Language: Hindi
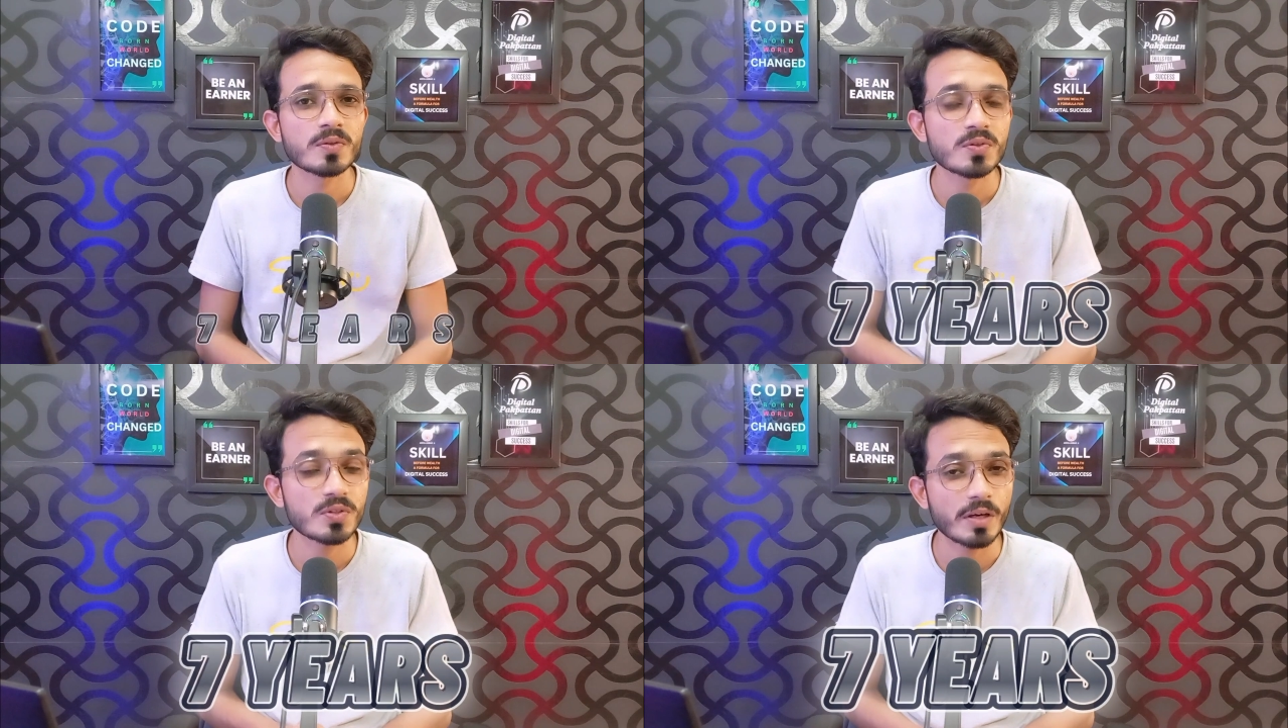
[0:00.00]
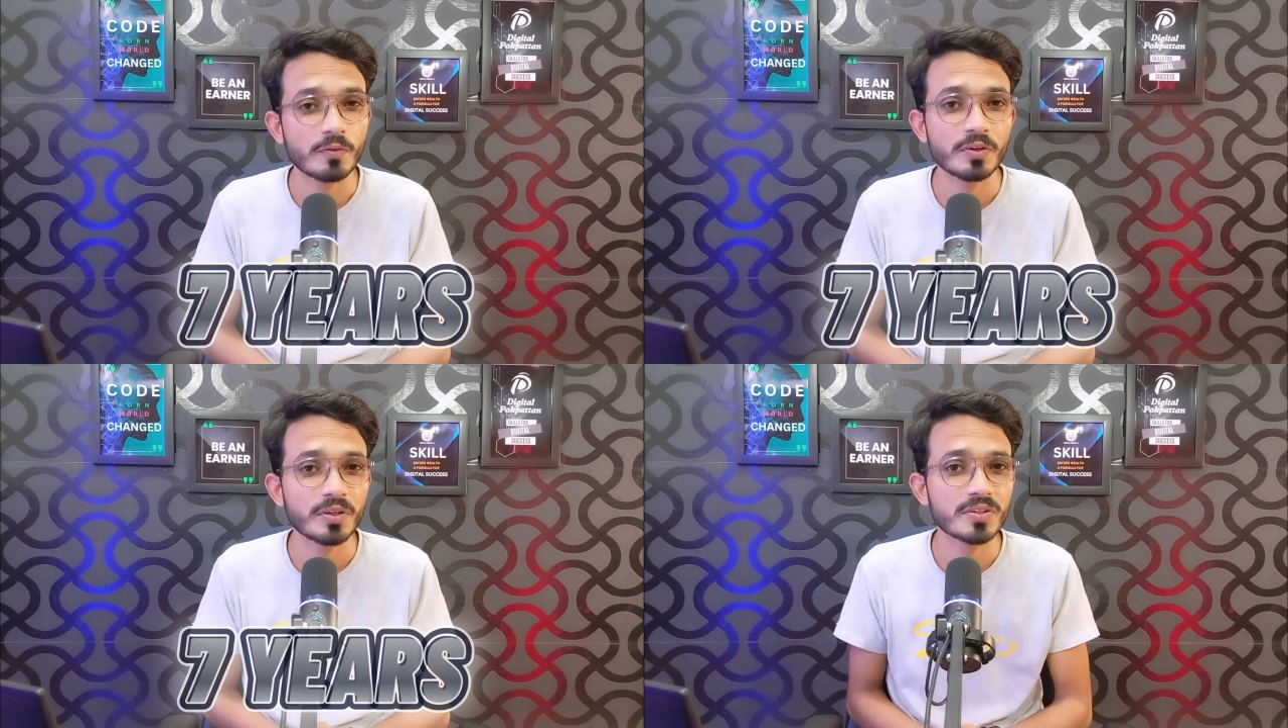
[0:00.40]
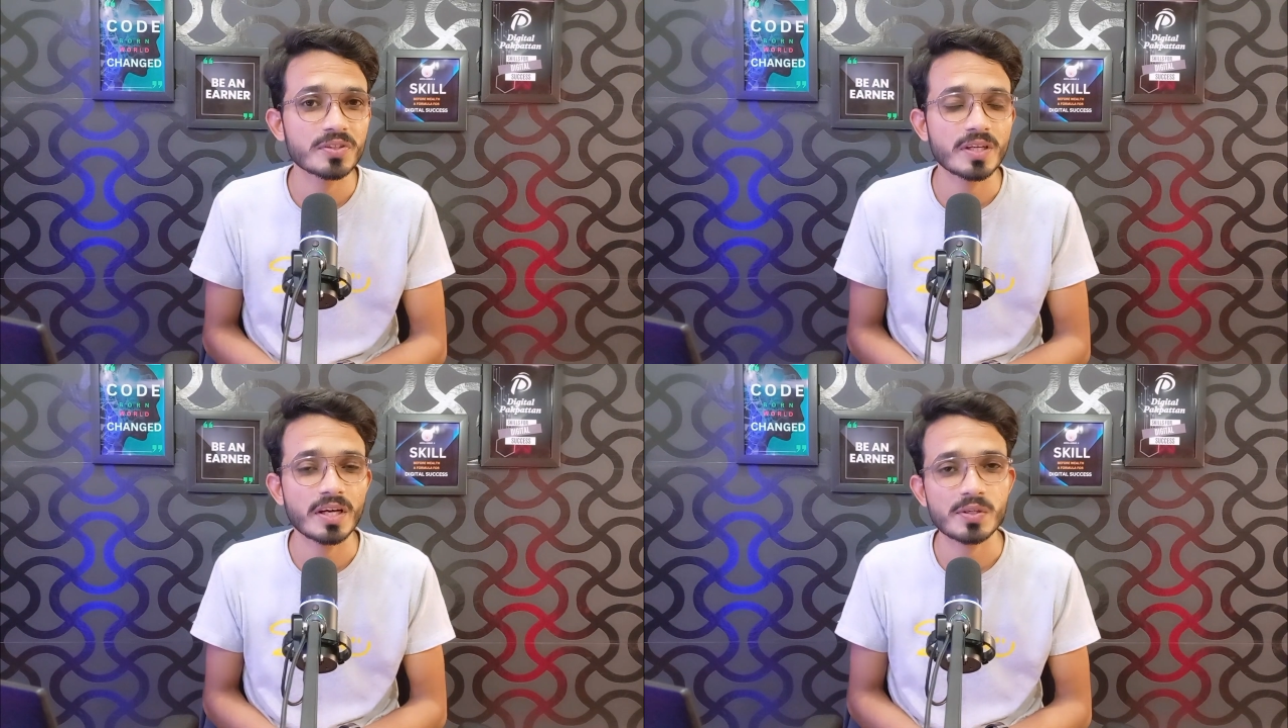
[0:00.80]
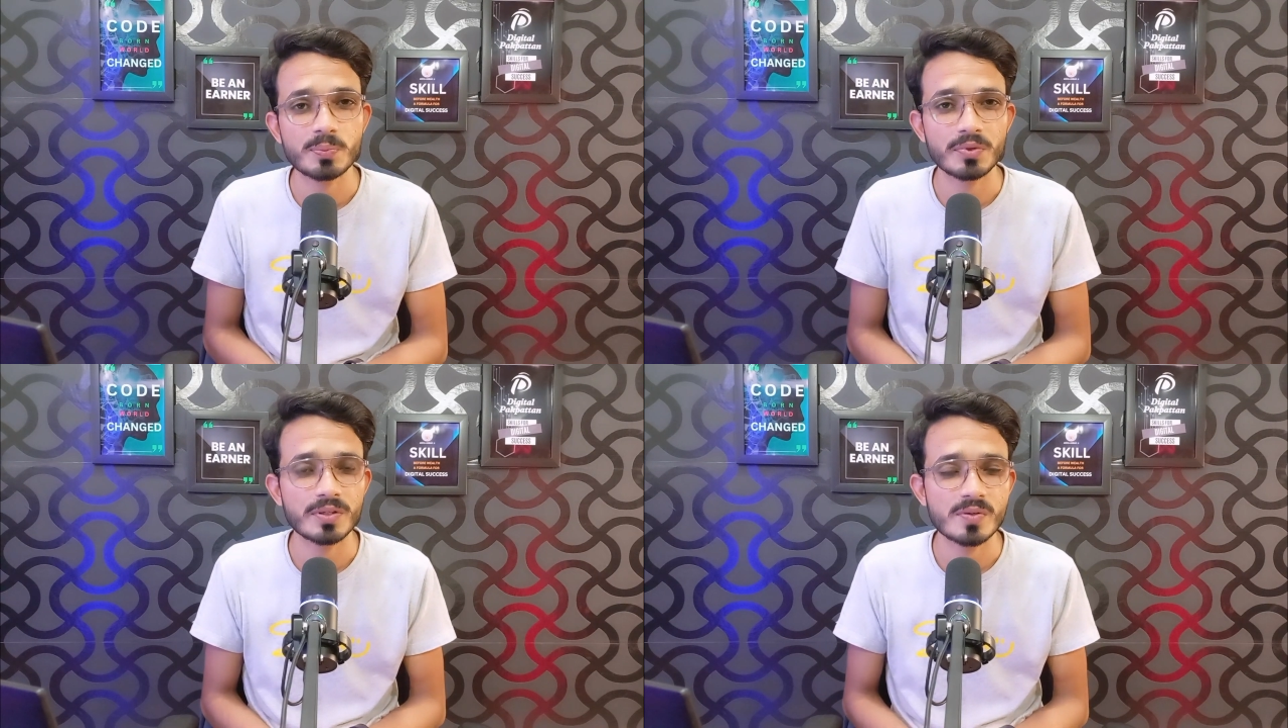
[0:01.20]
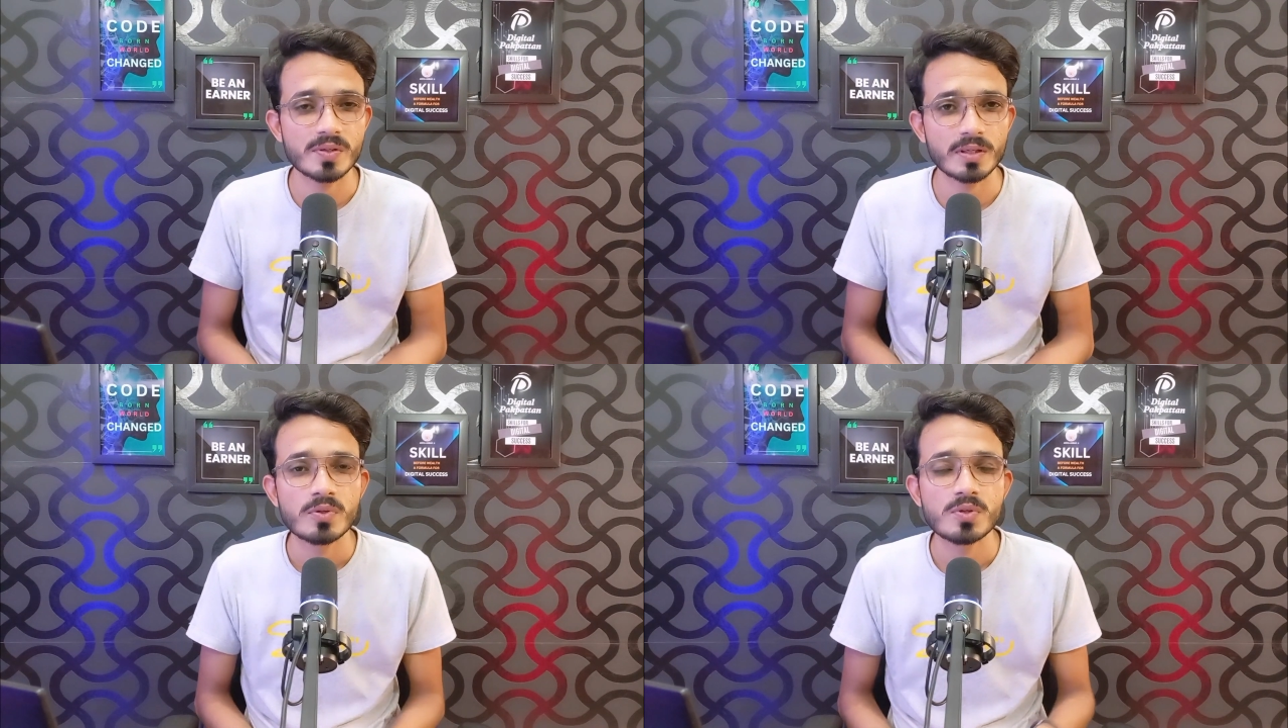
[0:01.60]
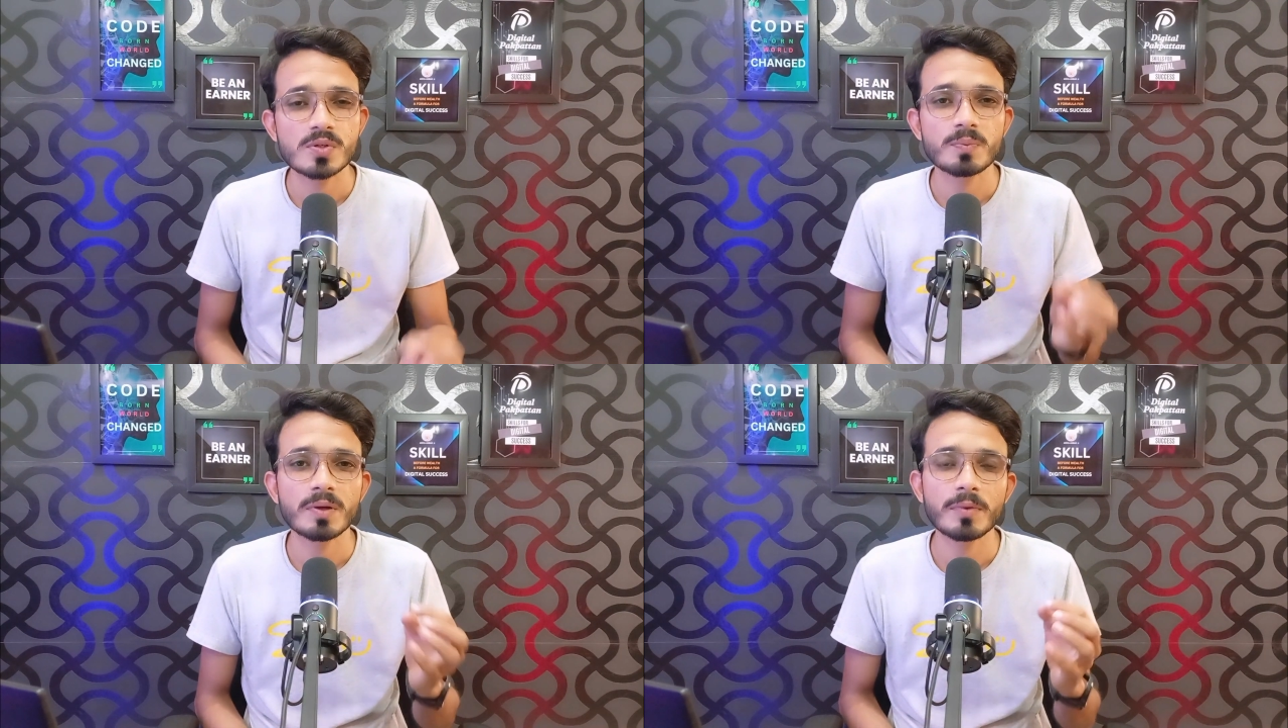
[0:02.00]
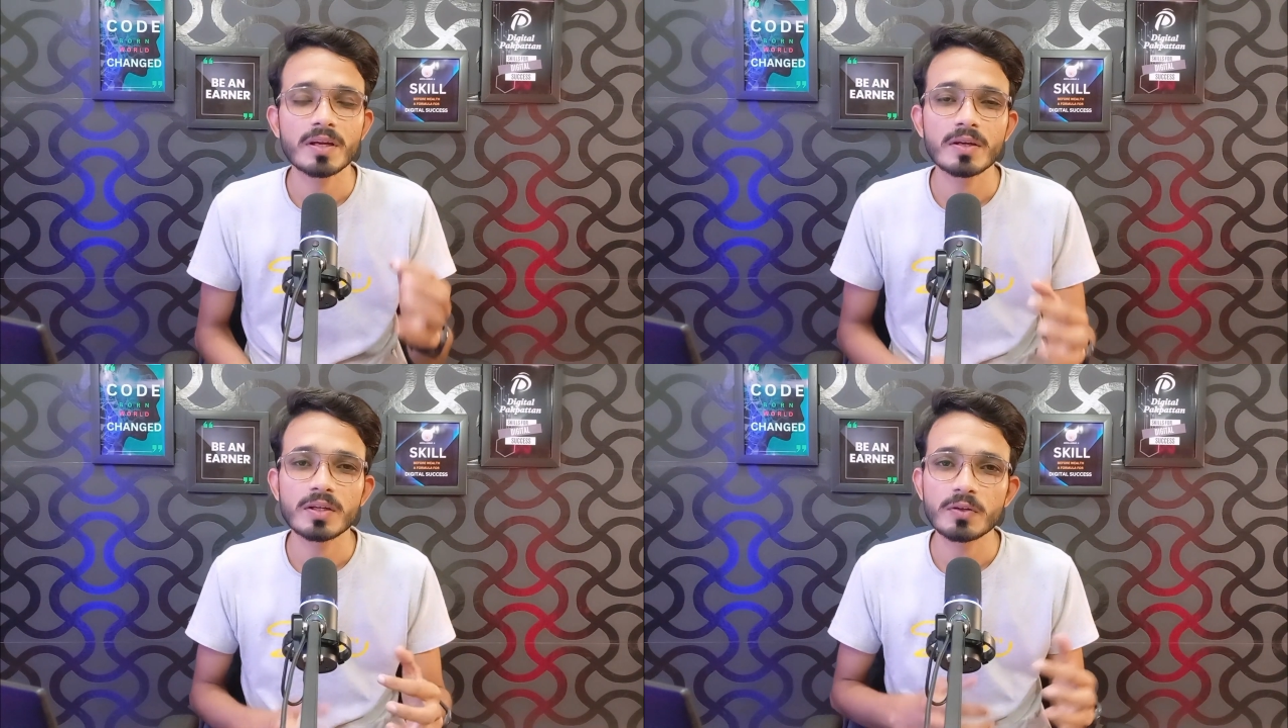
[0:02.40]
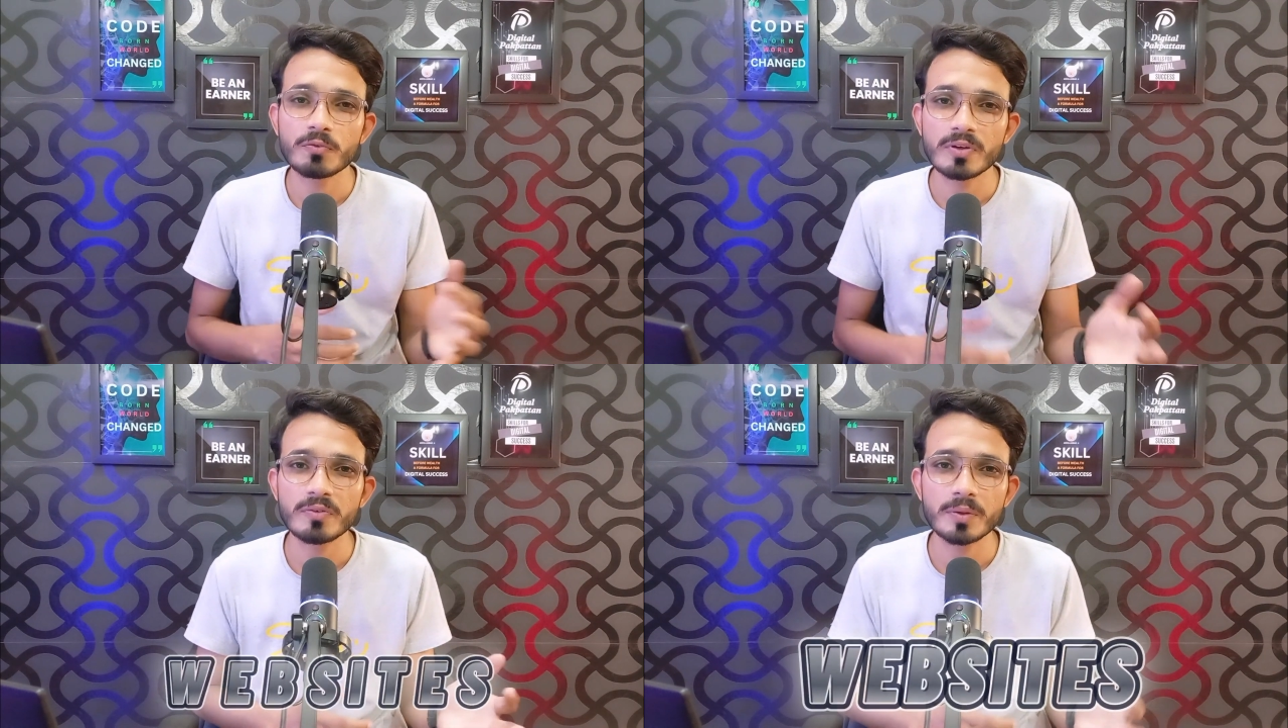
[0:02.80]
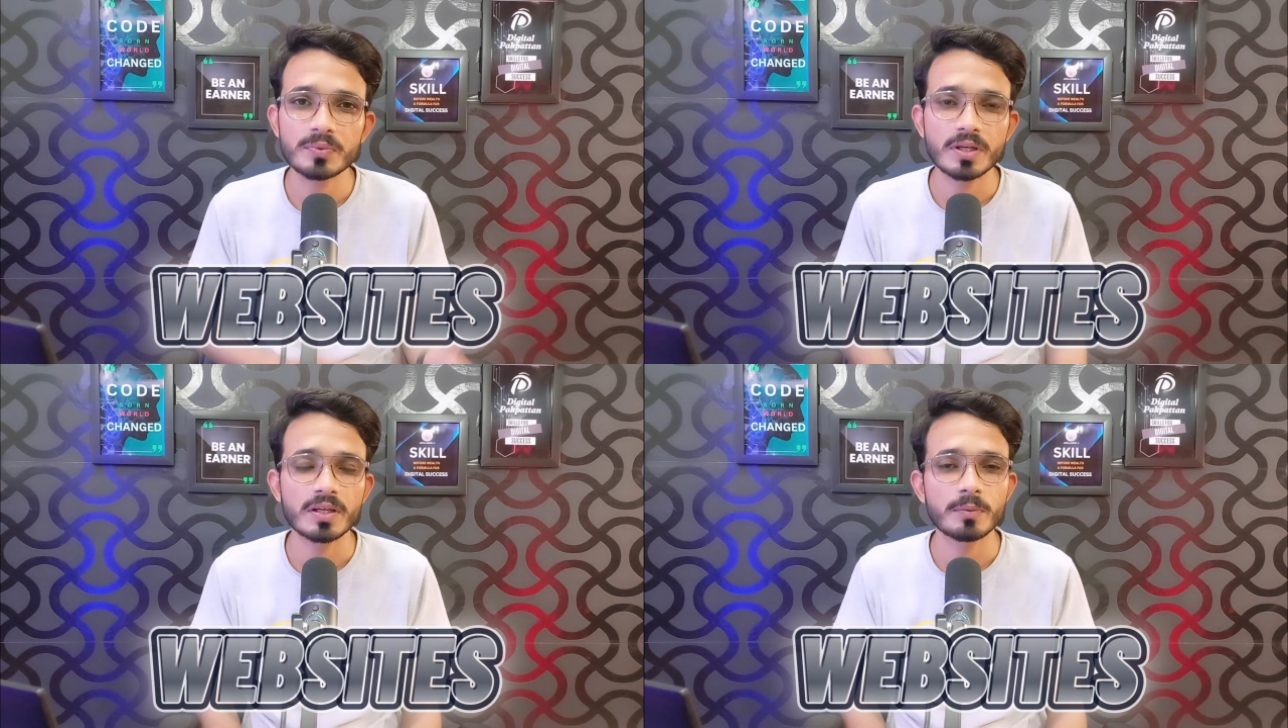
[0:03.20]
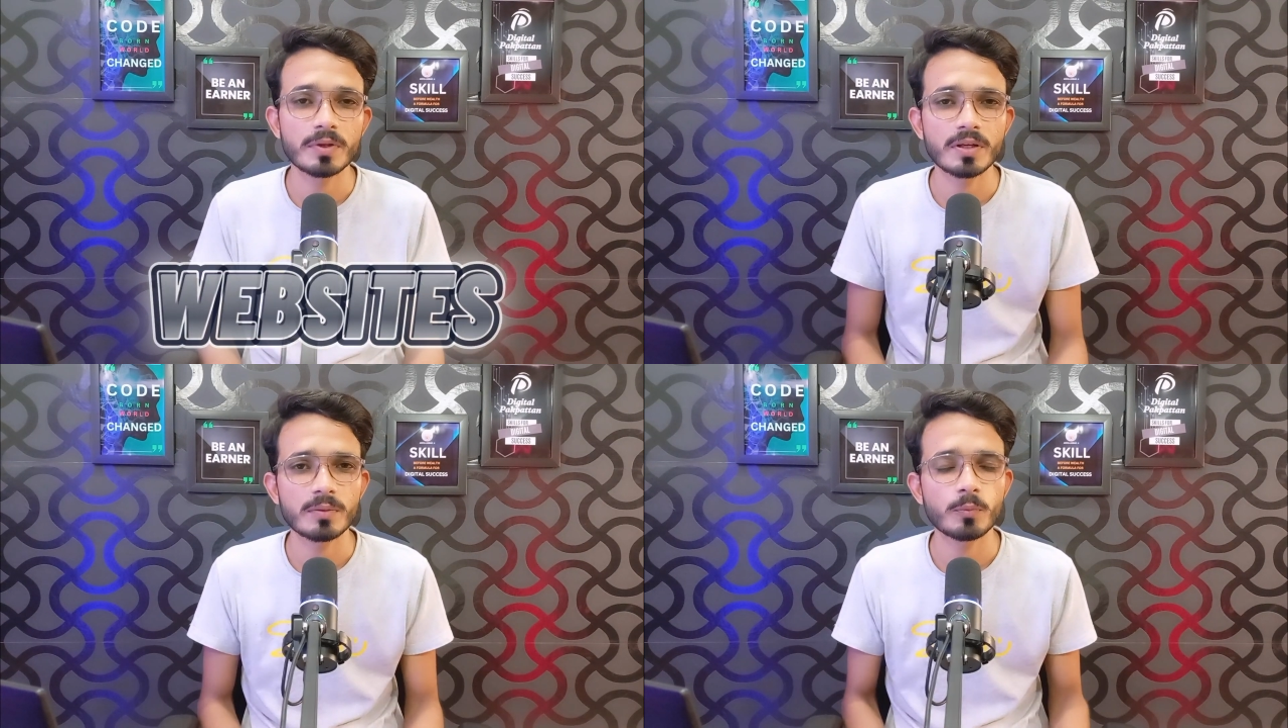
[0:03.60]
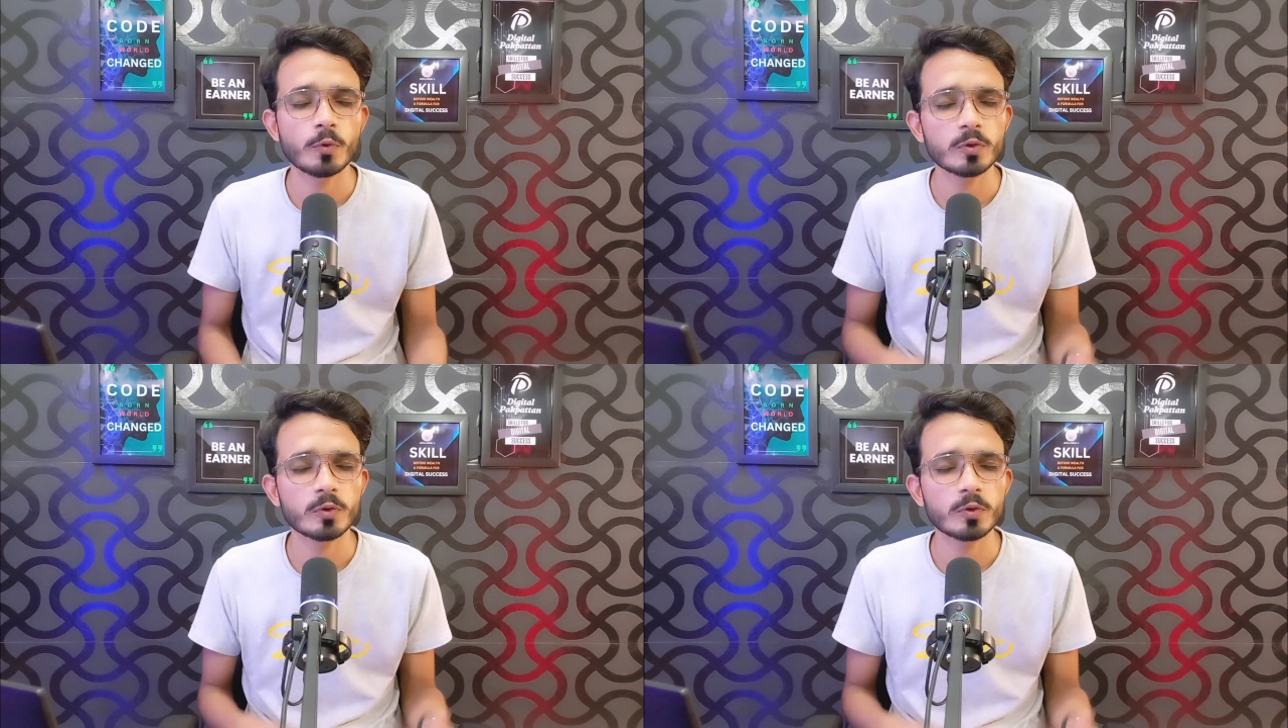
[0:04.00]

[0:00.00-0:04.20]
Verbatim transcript: सेवन ईयर्स का एक्सपीरियंस है जिसमें मैंने डिफरेंट वेबसाइटें बनाई बहुत